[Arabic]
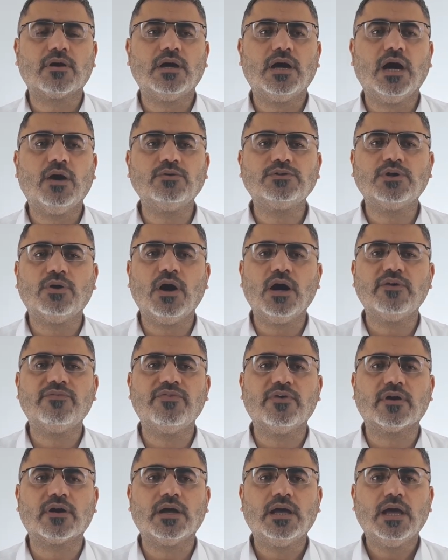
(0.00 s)
أو
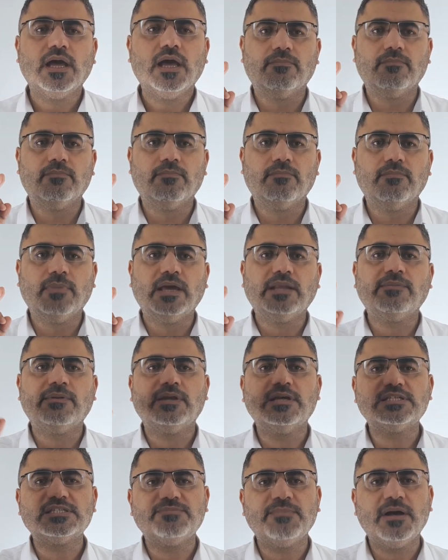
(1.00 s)
توافق بين ما
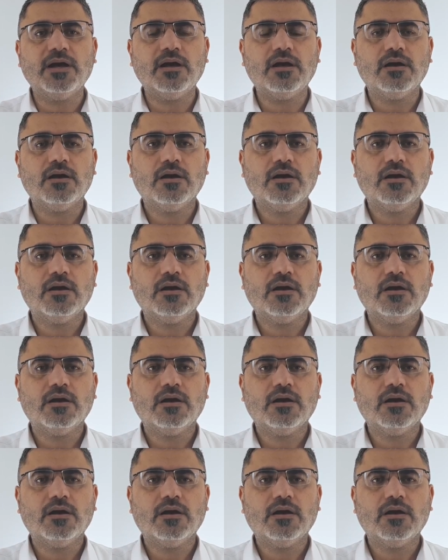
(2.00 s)
نسمع